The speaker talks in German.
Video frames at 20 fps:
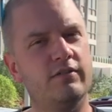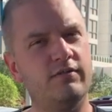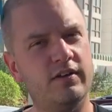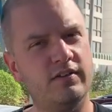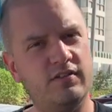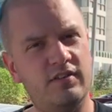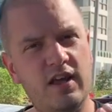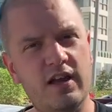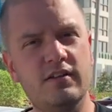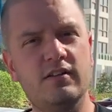
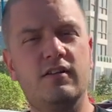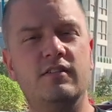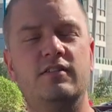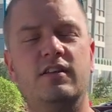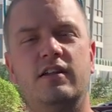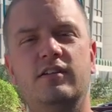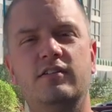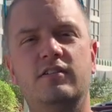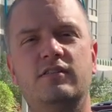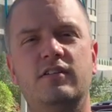Was sehr
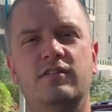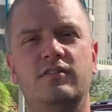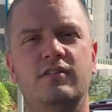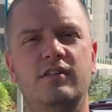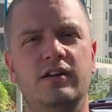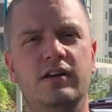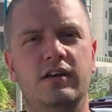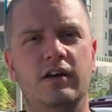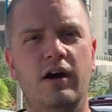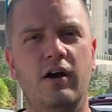interessant ist, dass
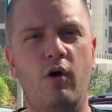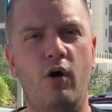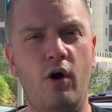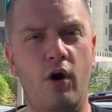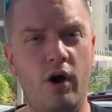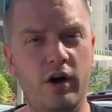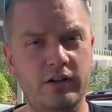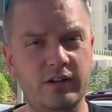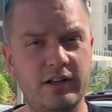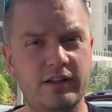die
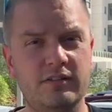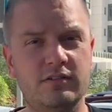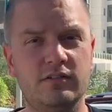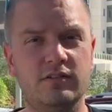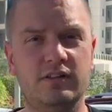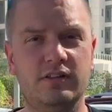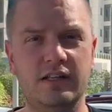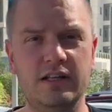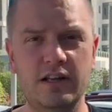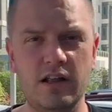
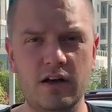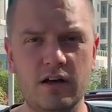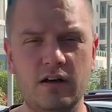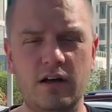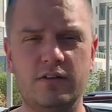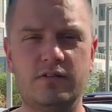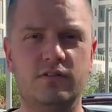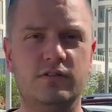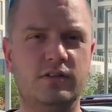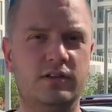örtlichen Dealer,
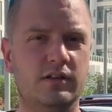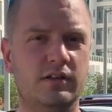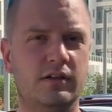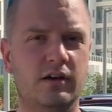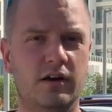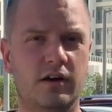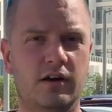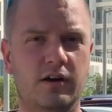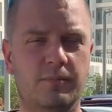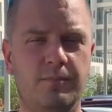also die
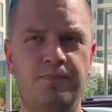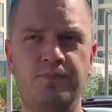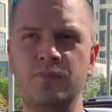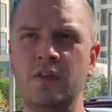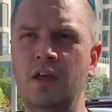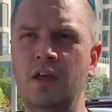ähm,